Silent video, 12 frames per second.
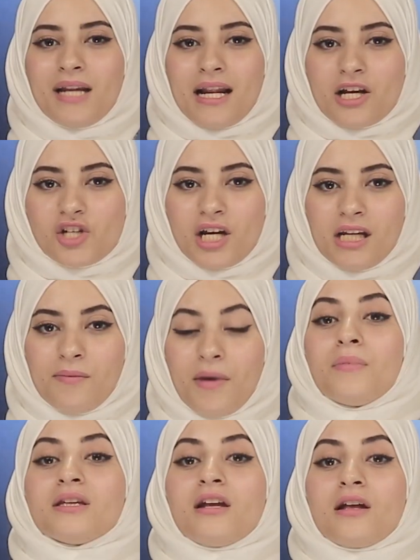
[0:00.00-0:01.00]
من الأجانب
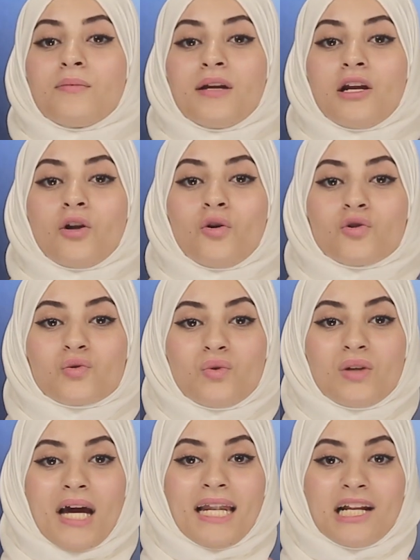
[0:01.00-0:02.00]
بطلب
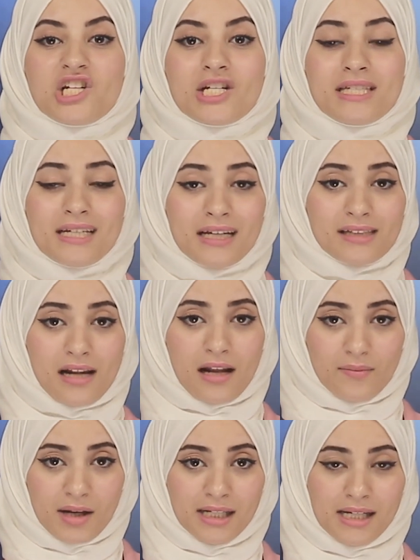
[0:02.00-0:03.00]
الحصول على الجنسية
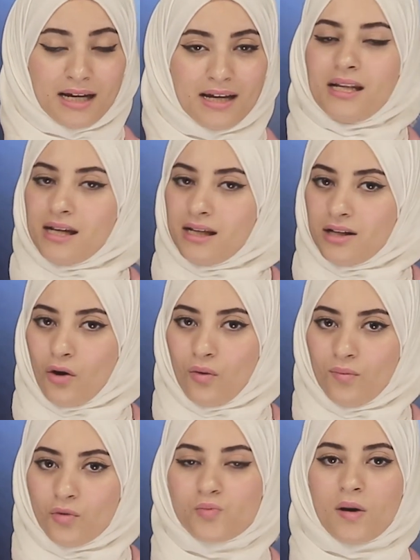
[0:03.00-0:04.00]
الألمانية
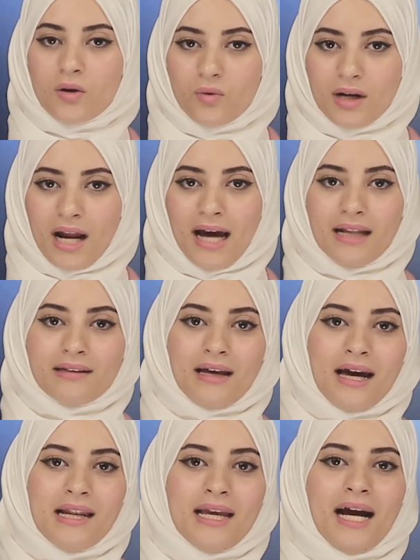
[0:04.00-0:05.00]
لأنهم مجبرون على
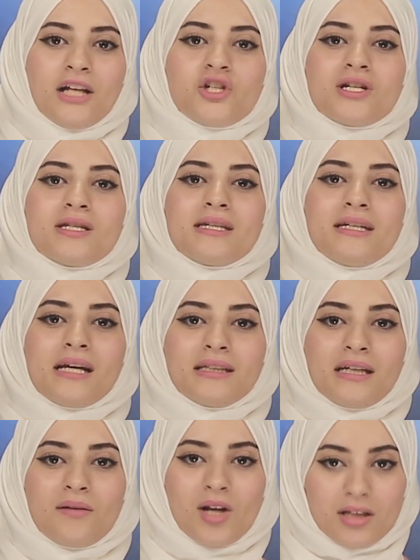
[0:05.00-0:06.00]
التخلي عن
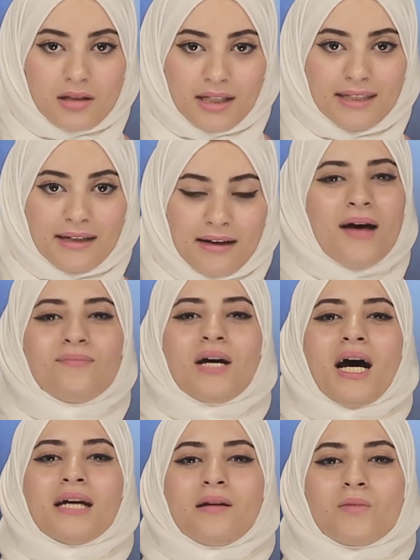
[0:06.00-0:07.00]
جنسيتهم الأصلية أما
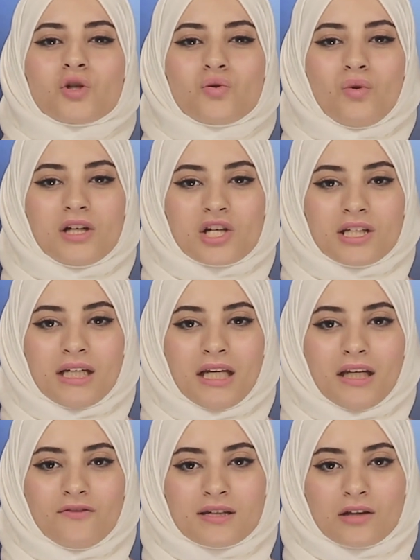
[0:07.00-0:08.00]
عن المشروع
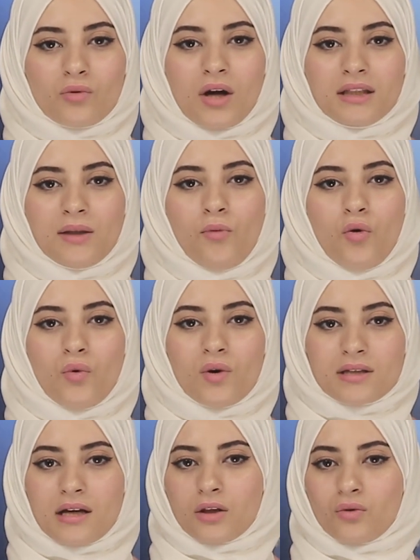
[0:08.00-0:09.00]
الجديد فستقدمه
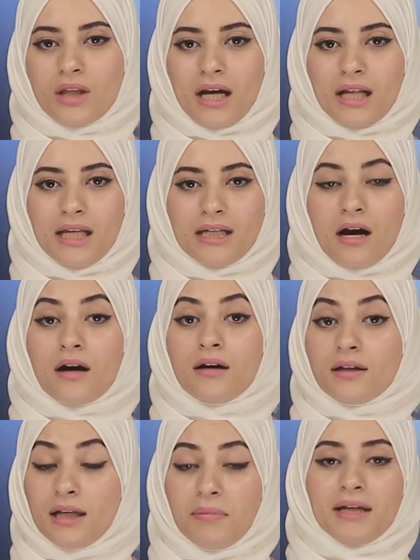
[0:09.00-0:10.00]
وزارة الداخلية
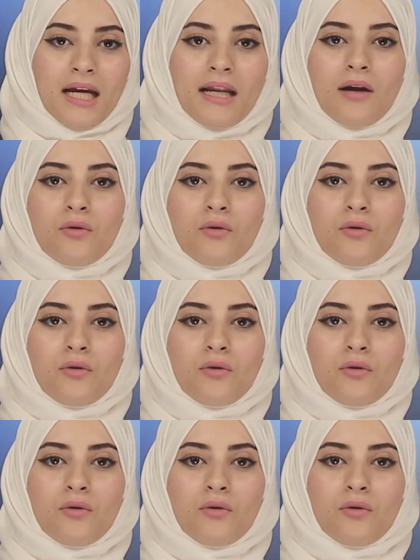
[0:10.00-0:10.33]
قريبا إلى